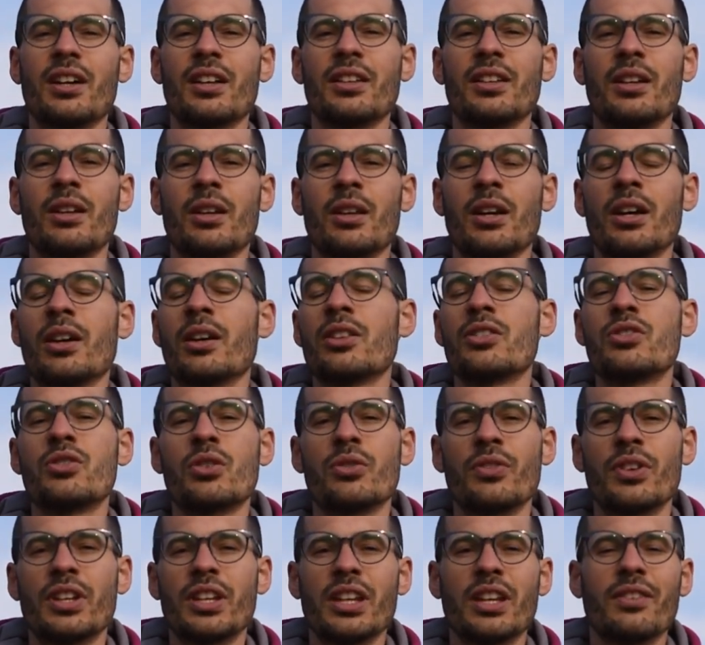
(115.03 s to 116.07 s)
del
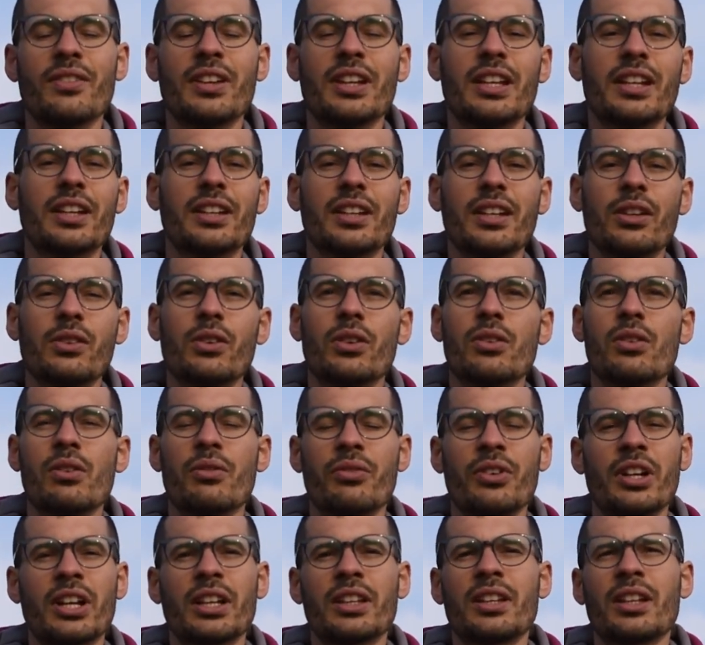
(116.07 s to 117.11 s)
giovedì, venerdì quando
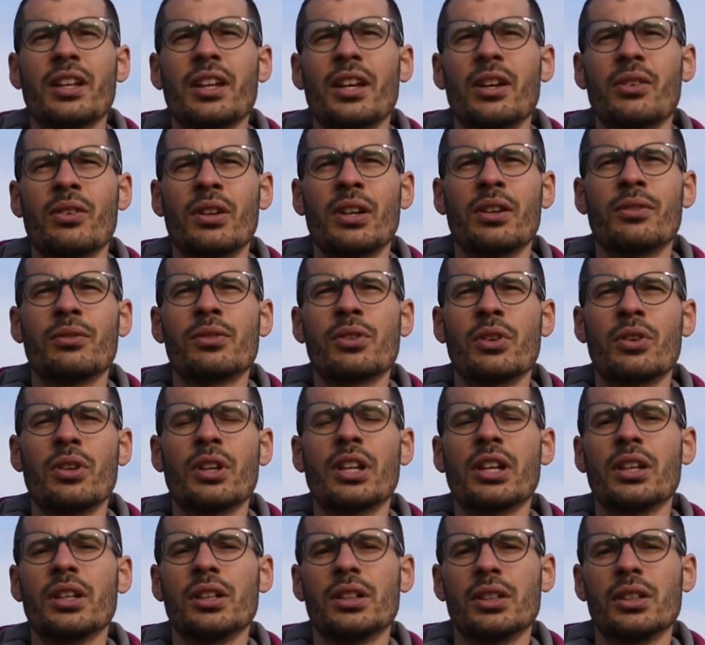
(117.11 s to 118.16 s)
farete quel lavoro lì.